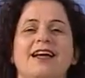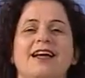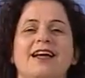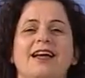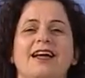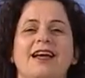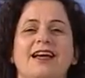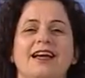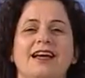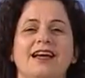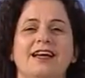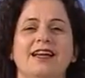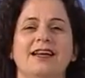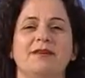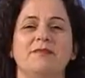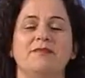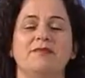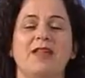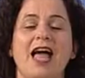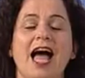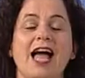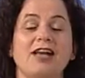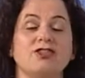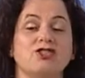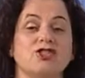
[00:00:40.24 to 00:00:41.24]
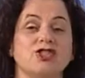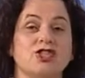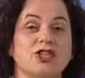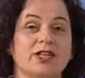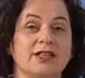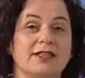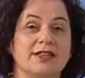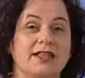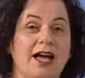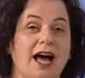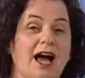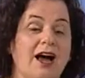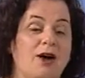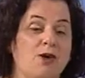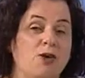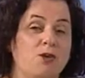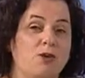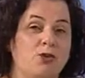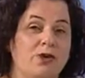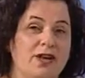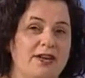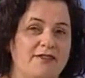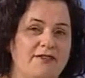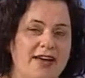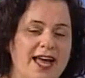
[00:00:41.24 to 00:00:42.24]
eh, nasce da
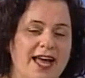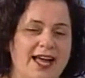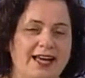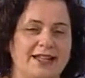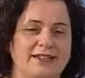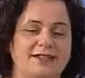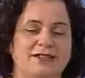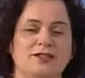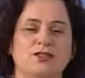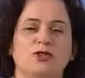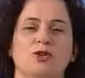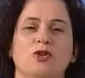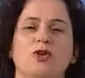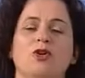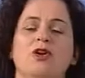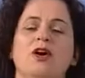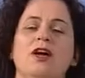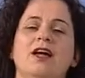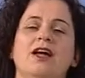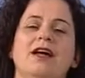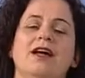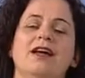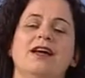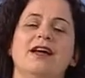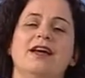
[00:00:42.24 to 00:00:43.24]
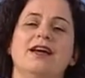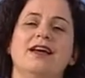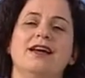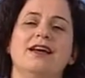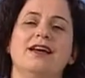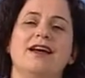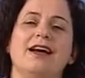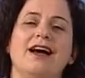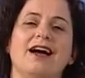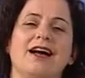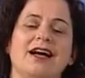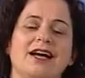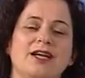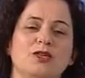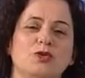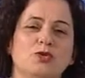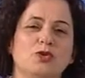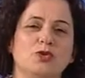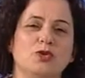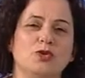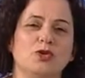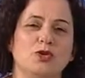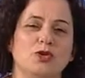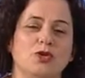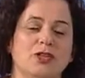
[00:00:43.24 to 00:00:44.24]
un evento eh,
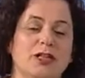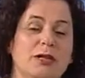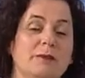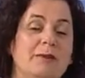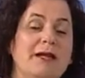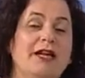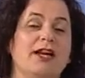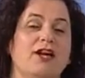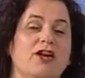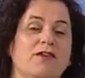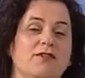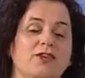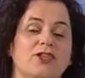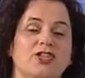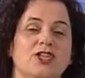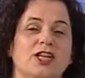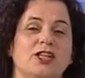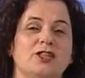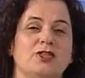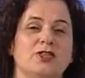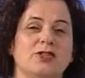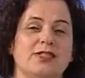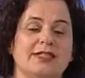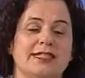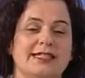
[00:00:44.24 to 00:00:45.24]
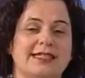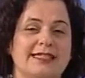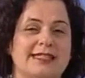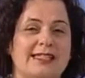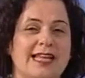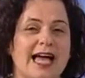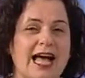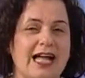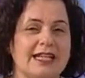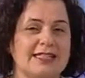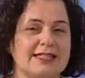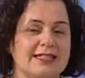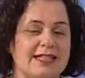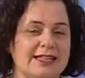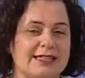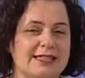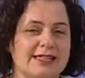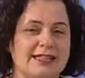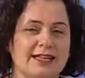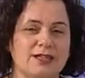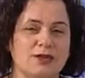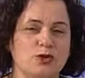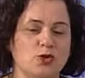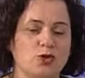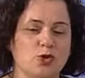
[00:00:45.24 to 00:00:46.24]
accaduto nel 1960 a
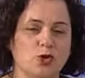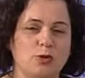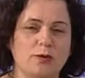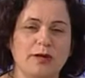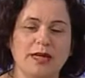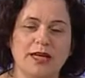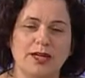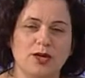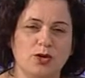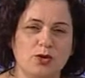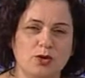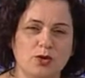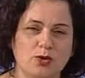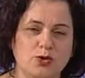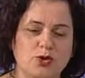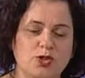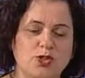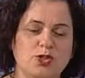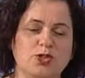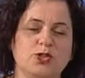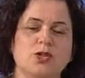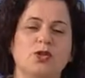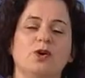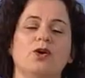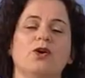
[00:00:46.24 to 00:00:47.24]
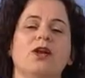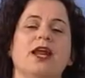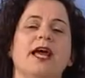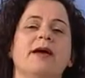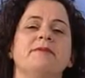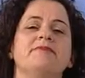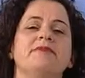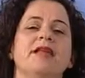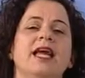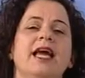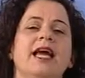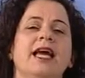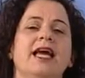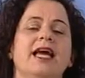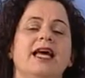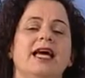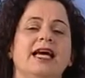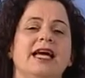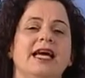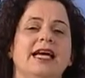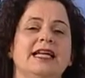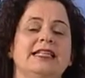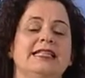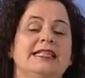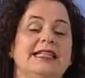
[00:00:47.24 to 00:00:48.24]
Santo Domingo, l'uccisione
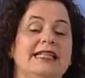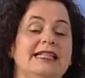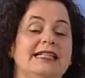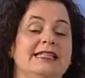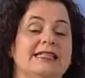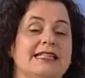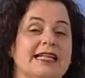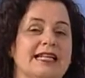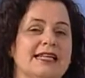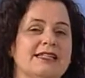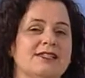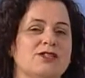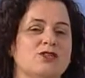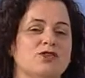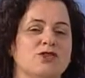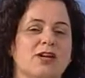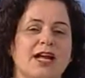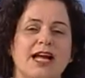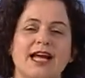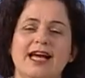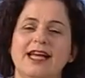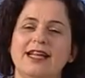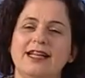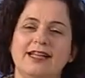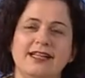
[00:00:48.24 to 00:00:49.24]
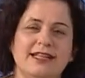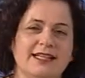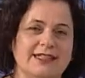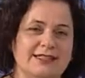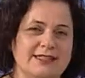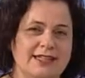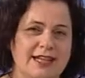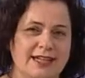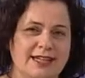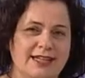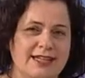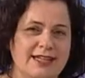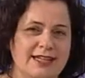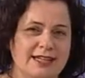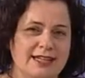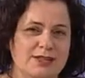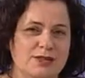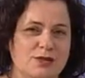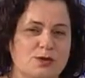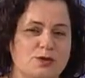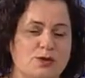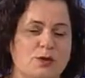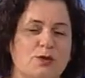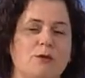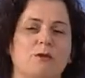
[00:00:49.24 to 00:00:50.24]
eh, di tre sorelle, da lì
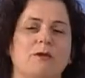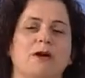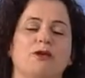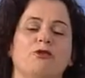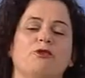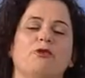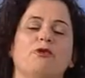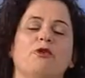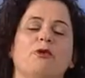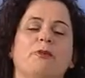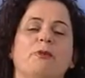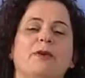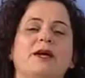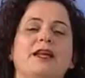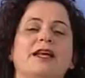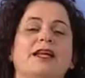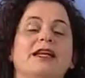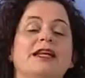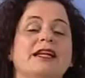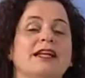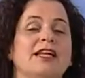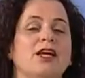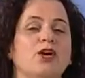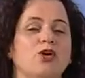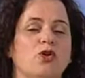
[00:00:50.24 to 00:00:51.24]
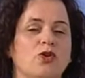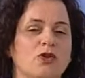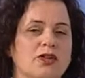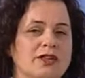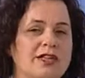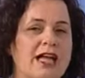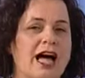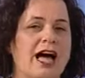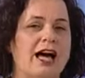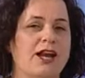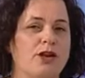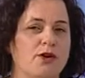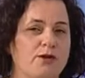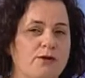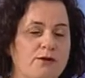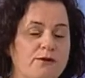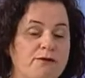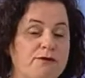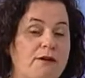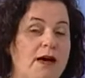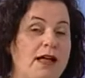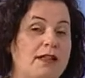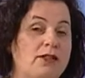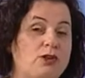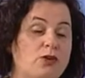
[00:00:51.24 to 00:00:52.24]
insomma solo per ricordare un
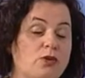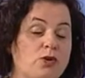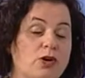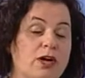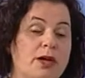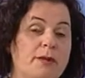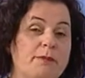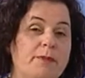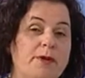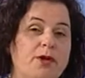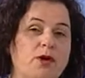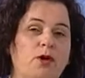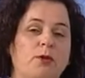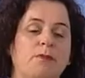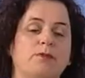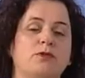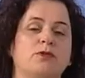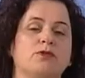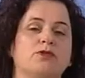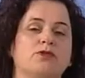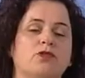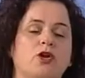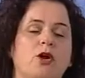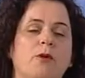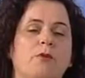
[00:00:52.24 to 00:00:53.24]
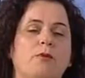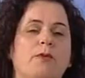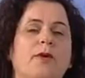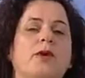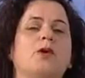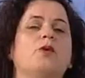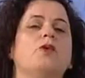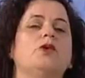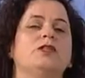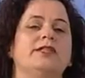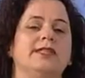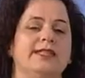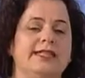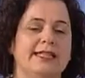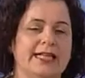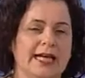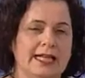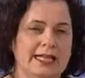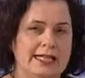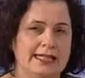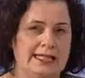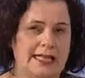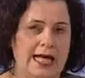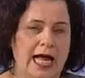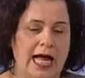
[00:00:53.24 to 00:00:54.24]
fatto che però purtroppo è
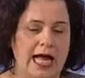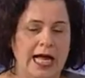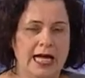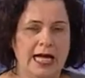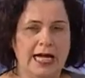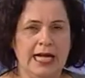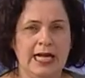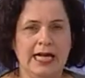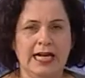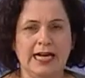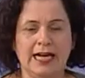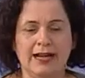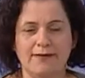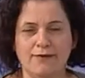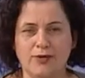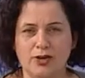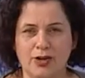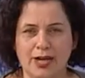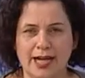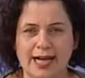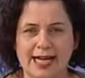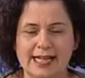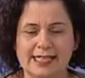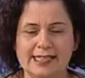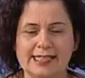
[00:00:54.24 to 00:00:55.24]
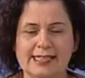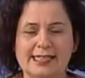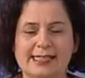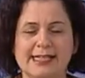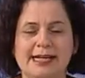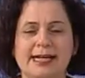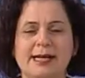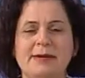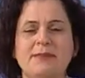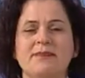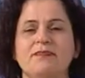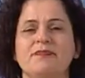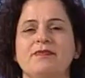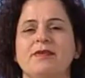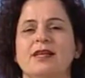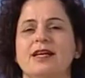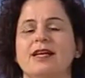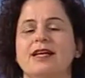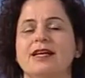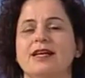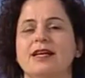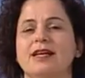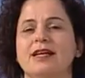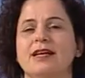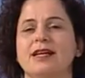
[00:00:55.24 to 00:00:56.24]
quotidianità, la violenza violenza
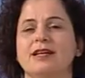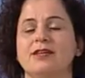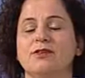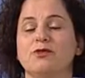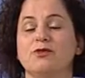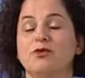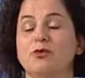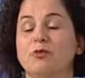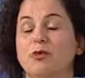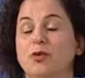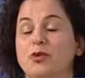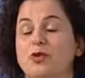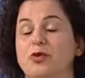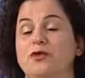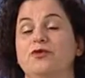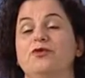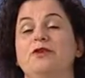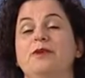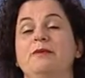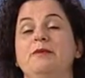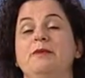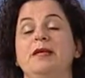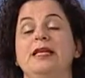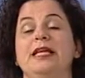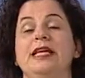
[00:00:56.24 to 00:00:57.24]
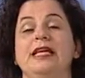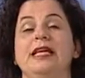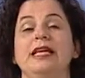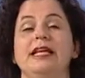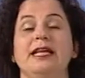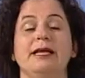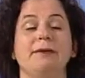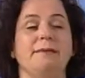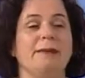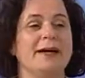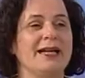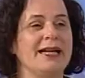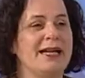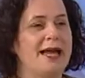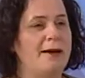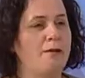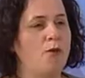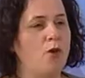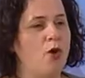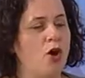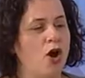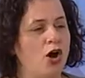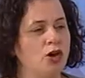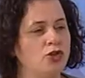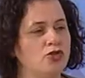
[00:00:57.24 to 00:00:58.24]
eh, sul mondo femminile. Ne
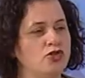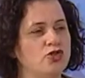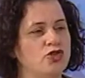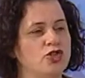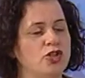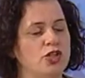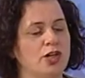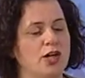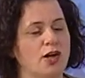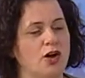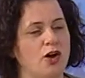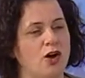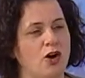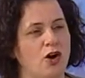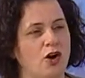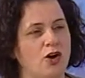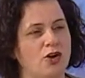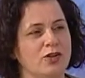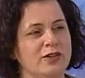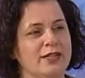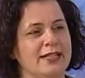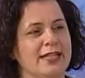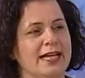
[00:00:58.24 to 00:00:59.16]
parliamo oggi con